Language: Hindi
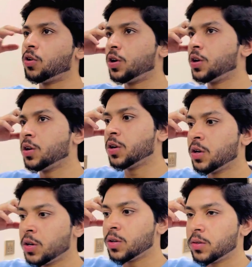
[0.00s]
और
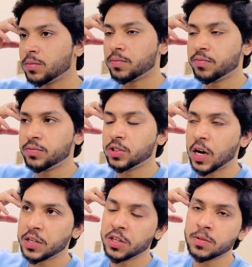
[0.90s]

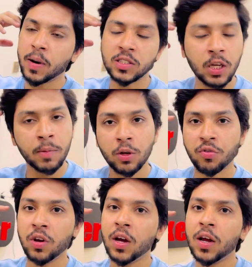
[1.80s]
चार्जेस uh, पाकिस्तान में तो
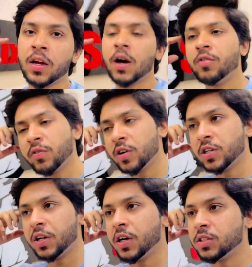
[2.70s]
फ्री हैं लेकिन आउट ऑफ
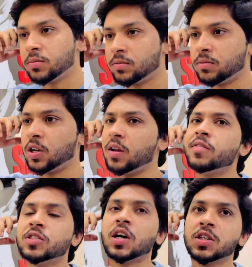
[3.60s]
कंट्री का
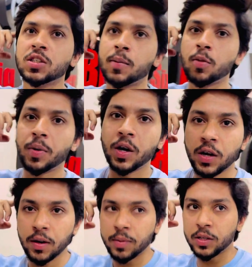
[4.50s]
डिलीवरी चार्जेस आपको पे
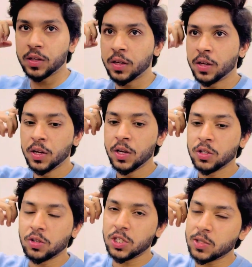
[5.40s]
करना पड़ते हैं
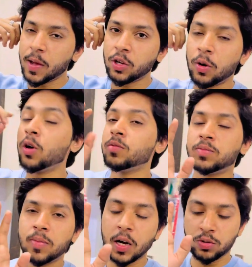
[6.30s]
तो जिस भाई को और
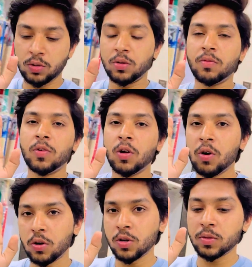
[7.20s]
बात सुनो
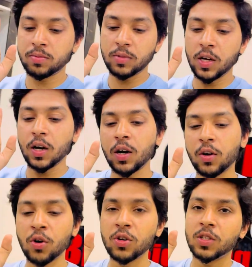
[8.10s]
ब्लॉग को देखा
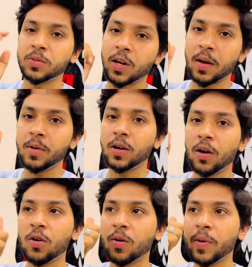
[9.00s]
करो सब्सक्राइब भी कर
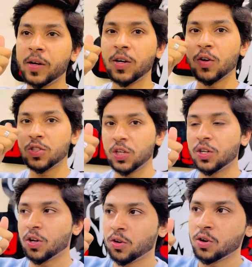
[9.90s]
लो कमेंट करो शेयर
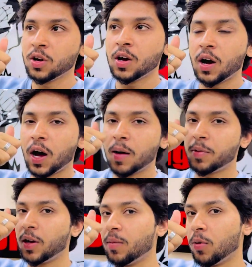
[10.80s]
करो
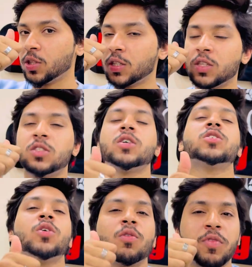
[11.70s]
आपके लिए बहुत सस्ती
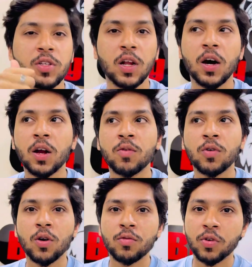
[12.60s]
सस्ती ऑफर्स ला रहा हूँ
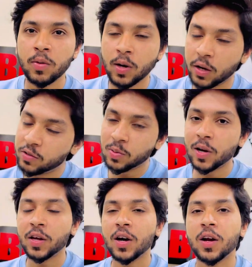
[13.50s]
और फ्री में गिफ्ट भी
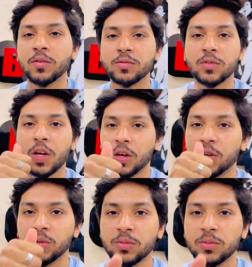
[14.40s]
लेके आ रहा हूँ थैंक